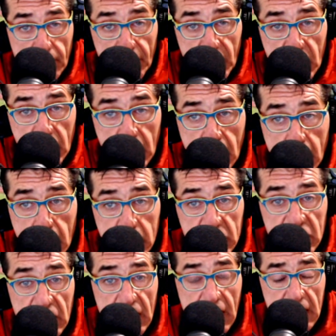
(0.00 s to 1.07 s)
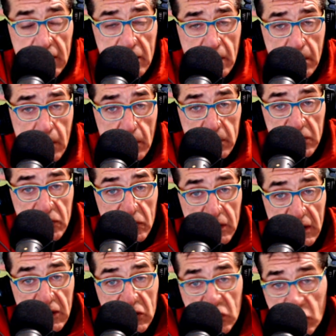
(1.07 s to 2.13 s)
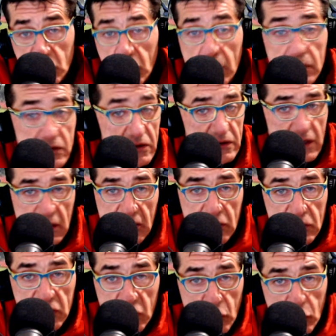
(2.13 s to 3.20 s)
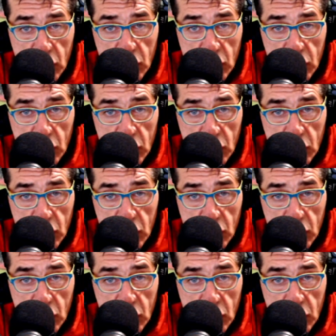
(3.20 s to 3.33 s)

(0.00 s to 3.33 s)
Noi non abbiamo bisogno di niente, non abbiamo bisogno di nessuno, sono state solo